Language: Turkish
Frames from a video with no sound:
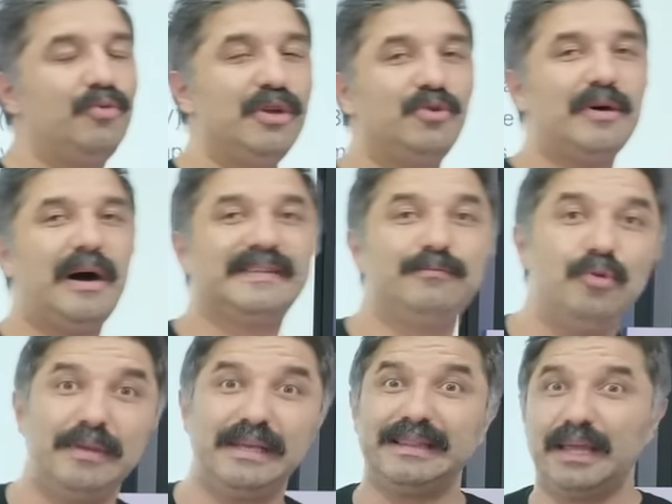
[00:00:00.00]
kabul ediyor artık.
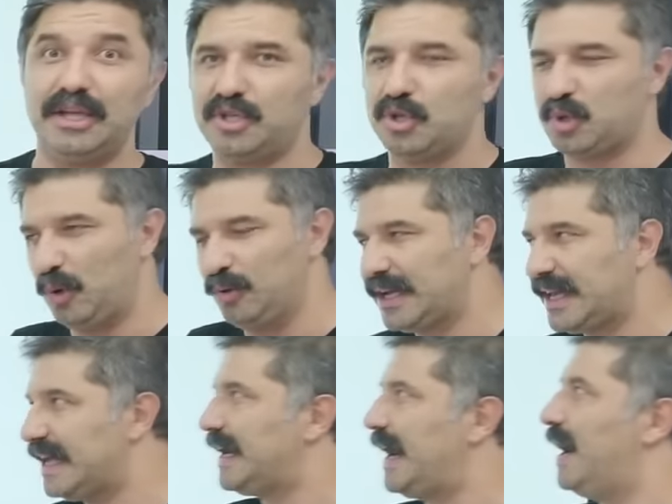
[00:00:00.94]
Bu bilgi değişti son
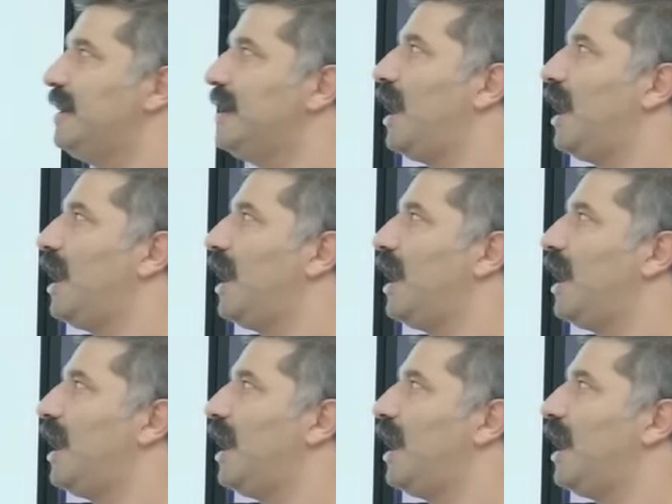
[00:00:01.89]
dakika.